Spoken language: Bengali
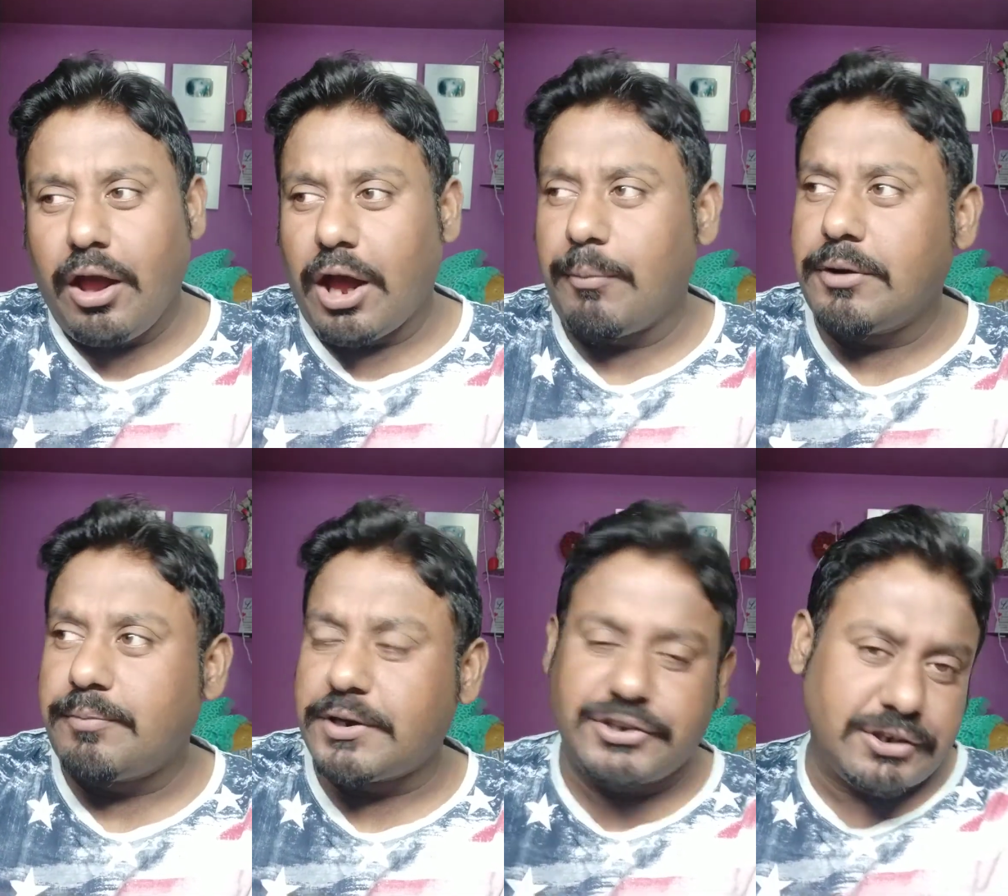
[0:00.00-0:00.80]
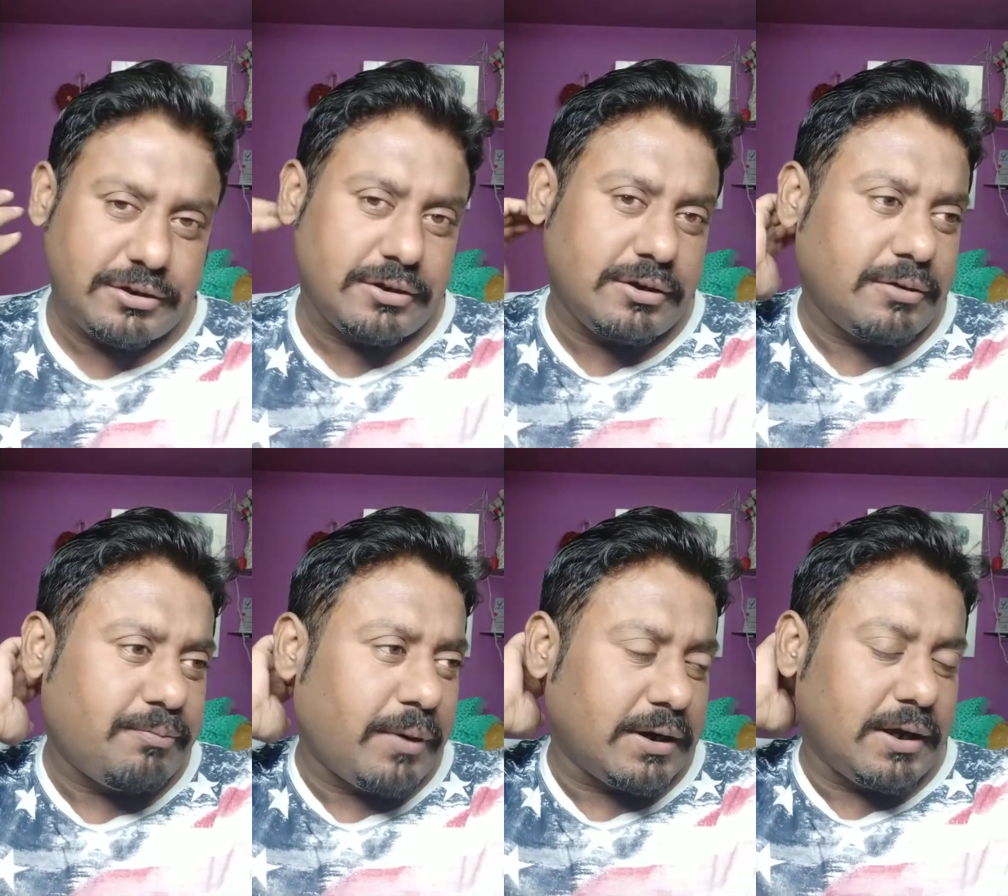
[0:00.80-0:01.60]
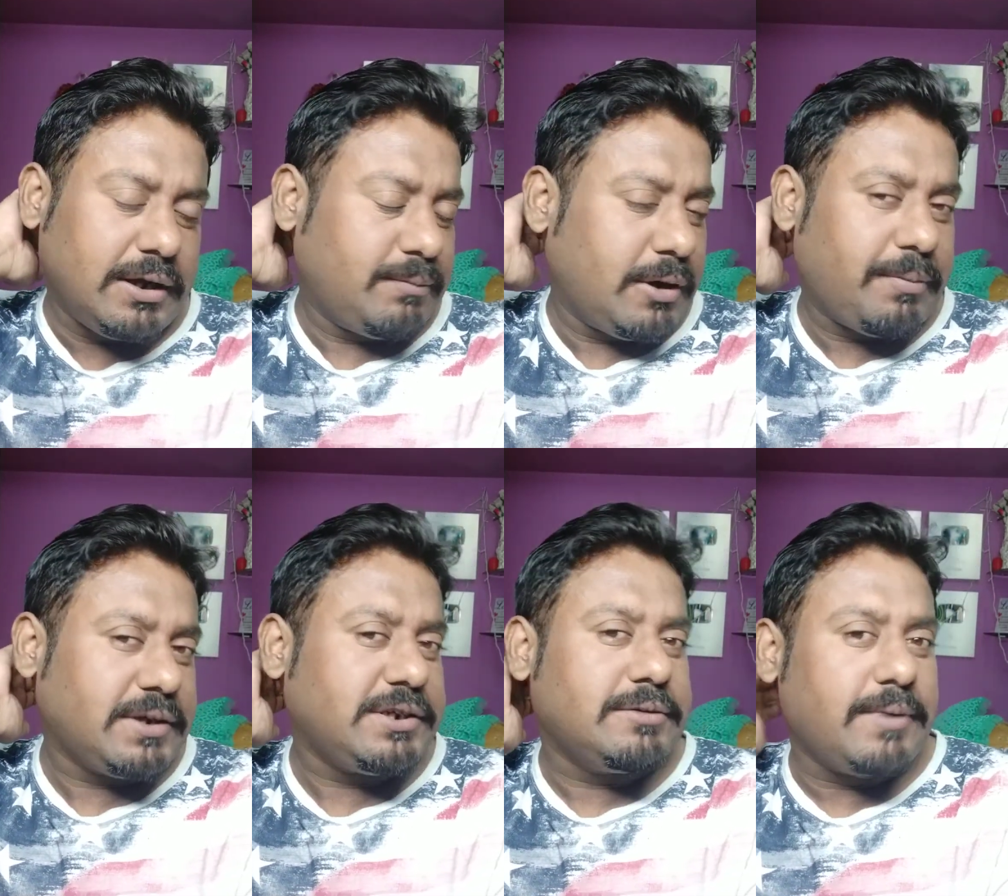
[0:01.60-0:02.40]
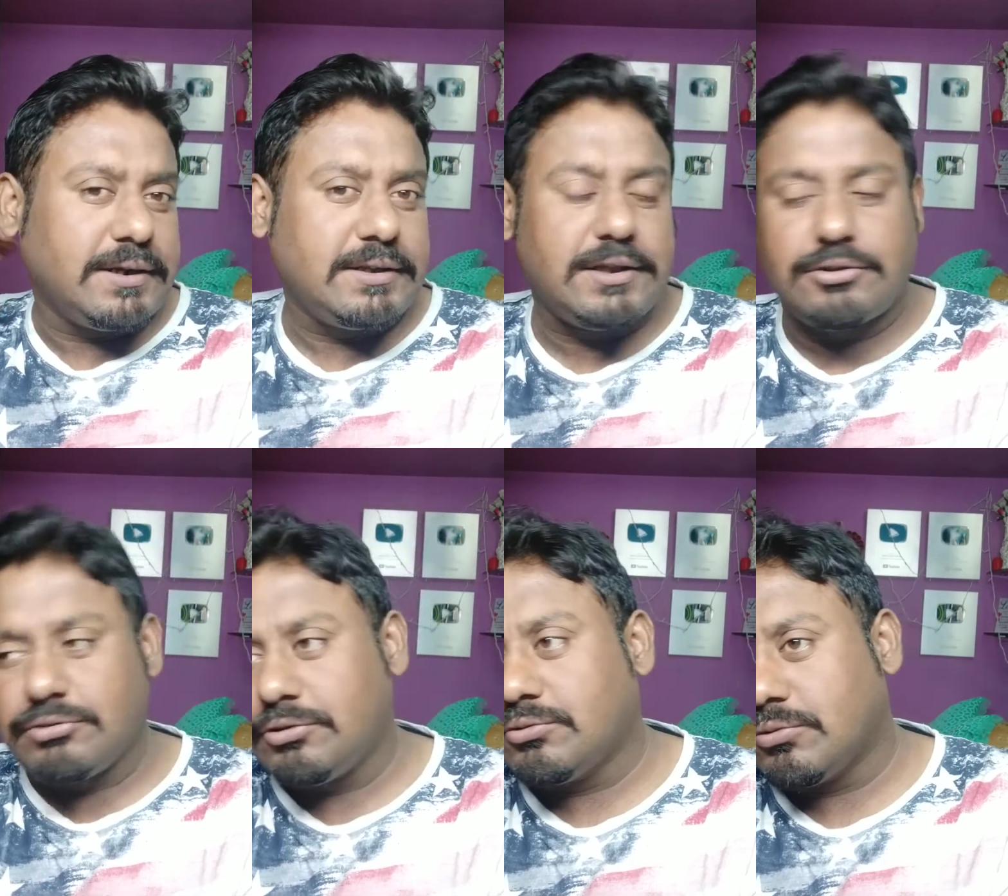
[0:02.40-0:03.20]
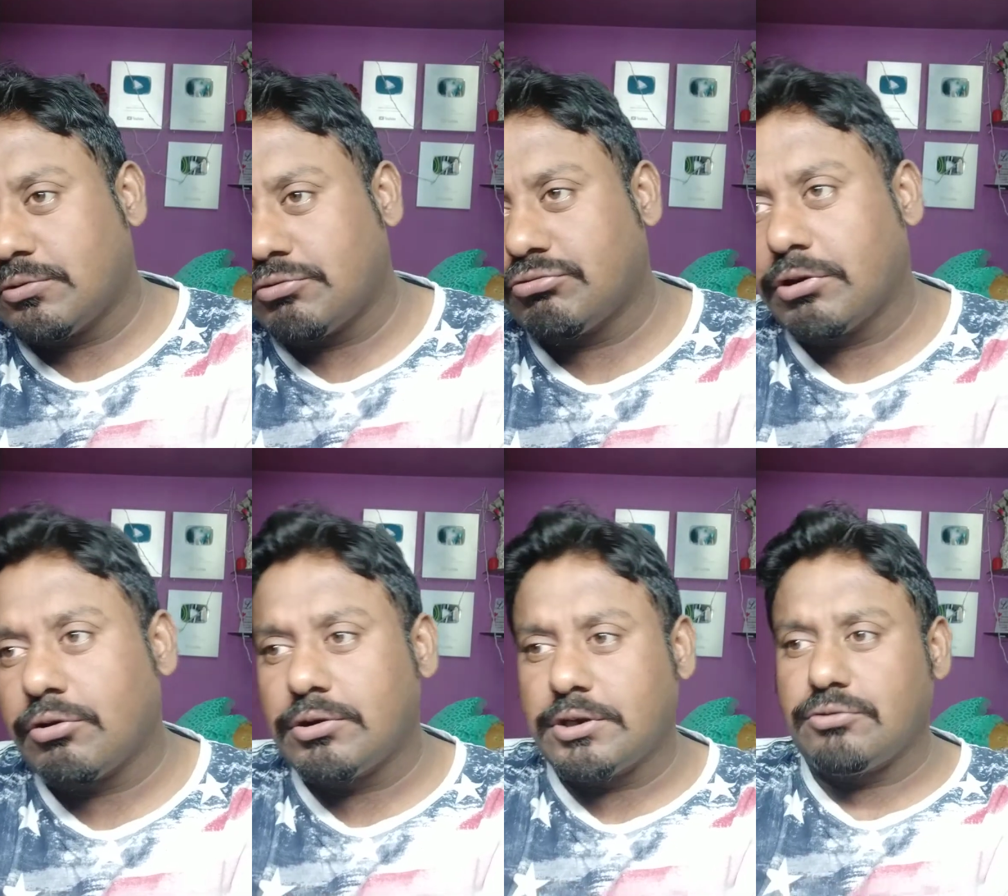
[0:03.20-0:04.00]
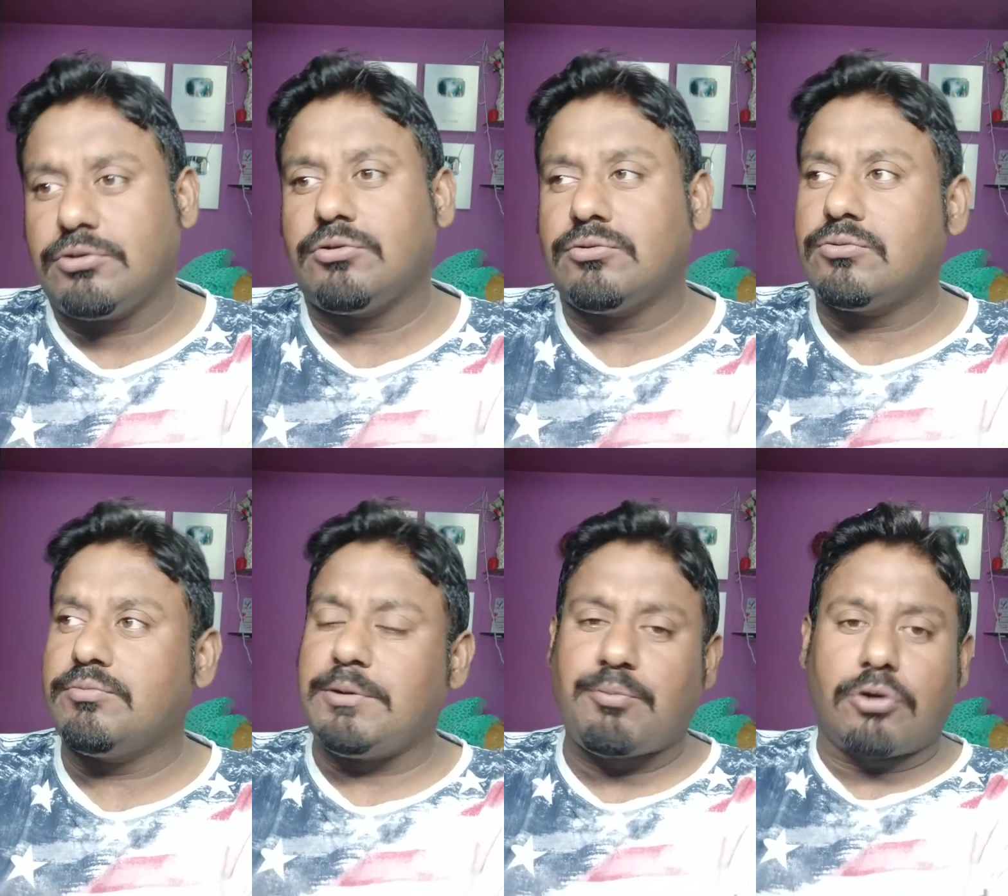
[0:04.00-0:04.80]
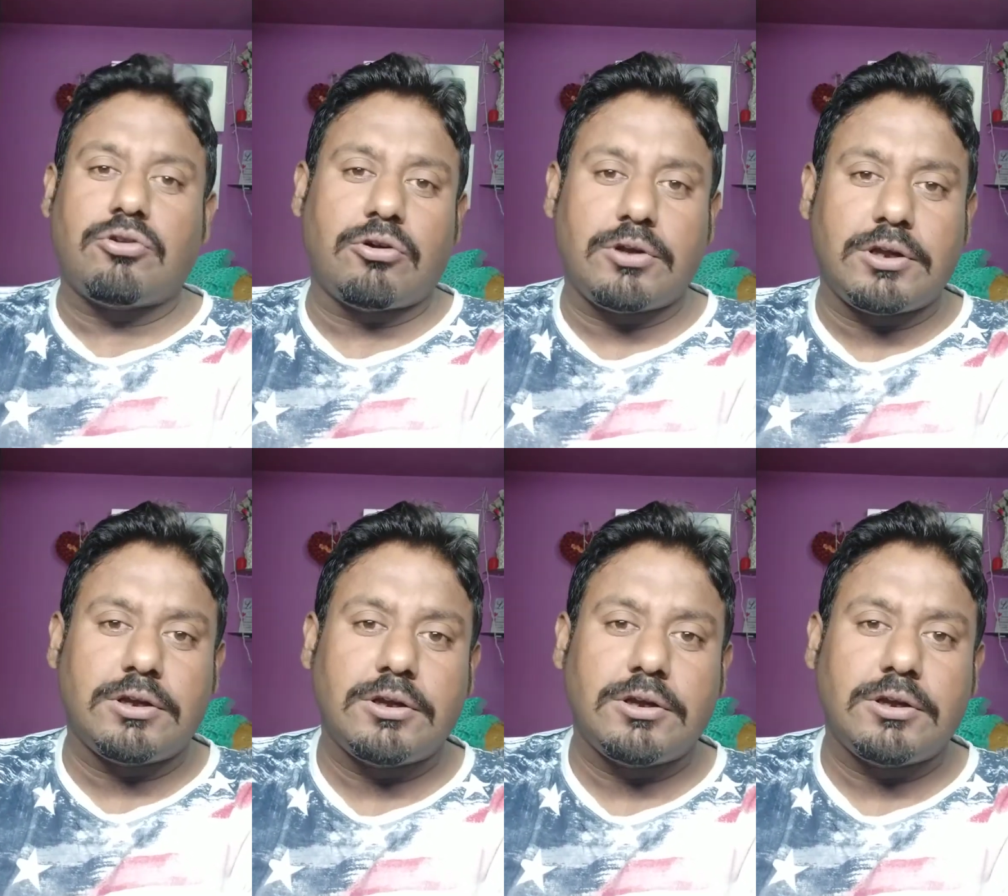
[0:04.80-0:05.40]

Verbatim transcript: আমার পাশের পাড়ায় বা পাশের বাড়িতে যদি কোনো ঘটনা ঘটে যদি কোনো বিপদ হয়